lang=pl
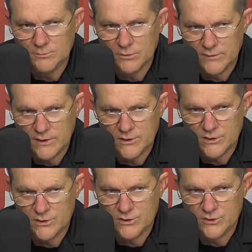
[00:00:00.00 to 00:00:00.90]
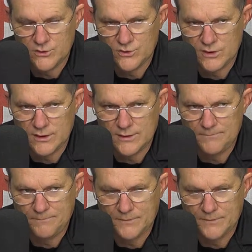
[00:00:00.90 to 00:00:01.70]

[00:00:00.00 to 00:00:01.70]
powiedzieć, że